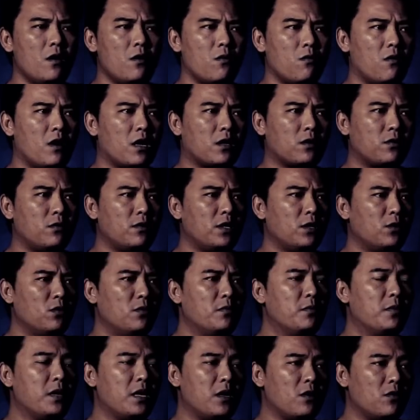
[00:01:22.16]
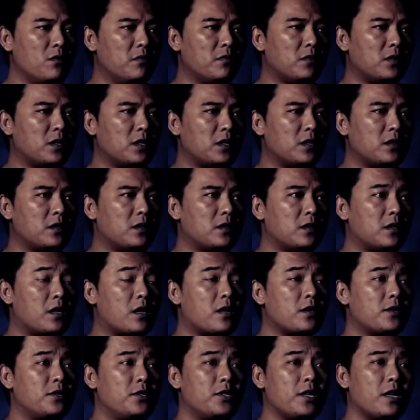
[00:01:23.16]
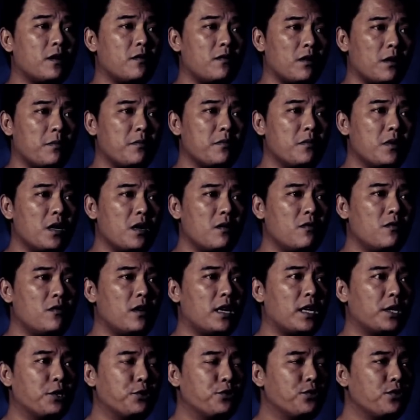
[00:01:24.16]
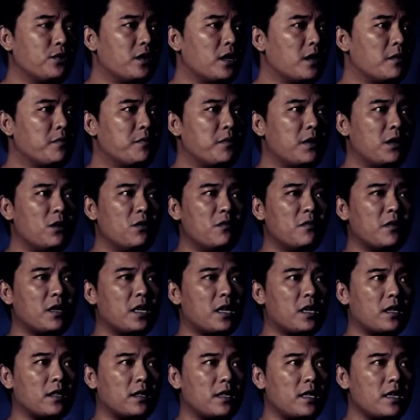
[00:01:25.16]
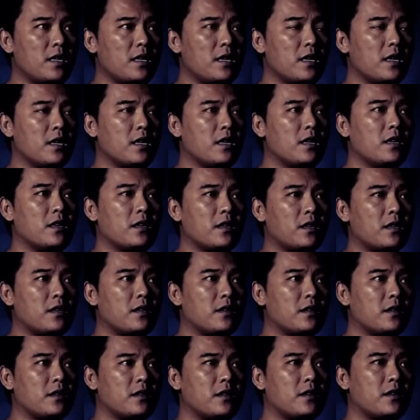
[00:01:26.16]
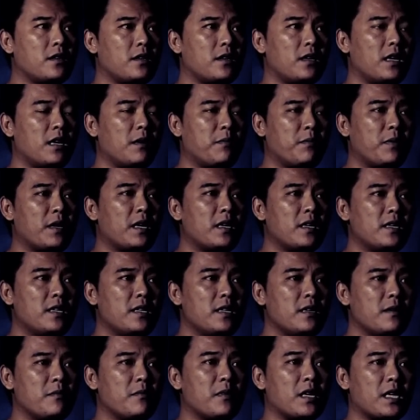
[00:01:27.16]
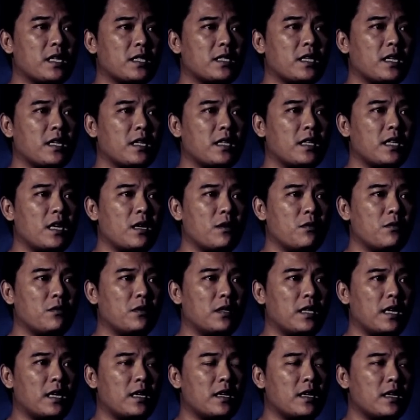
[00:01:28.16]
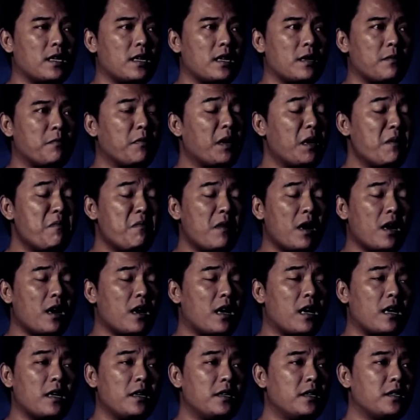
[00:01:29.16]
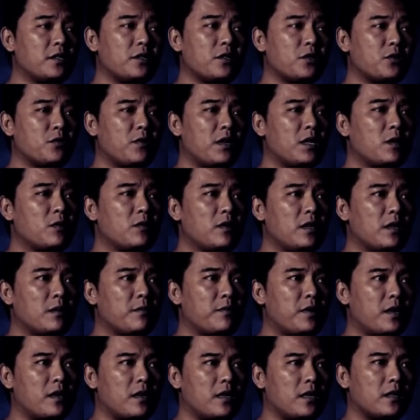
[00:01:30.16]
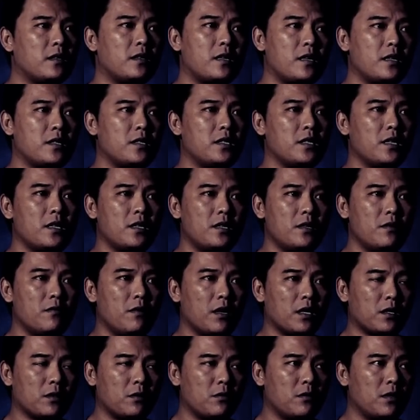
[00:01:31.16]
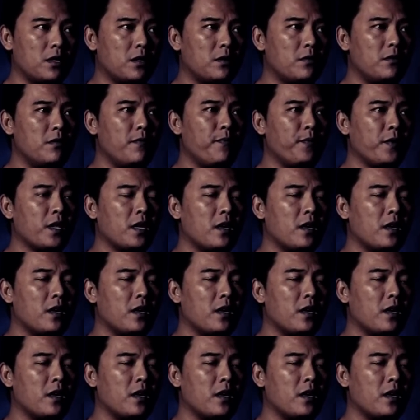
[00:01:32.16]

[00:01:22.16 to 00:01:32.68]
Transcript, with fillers: Waktu itu belum terjawab. Mbak Ulan juga belum ngerti kenapa dia merasa ketakutan. Memang ada sesuatu yang pernah terjadi waktu itu,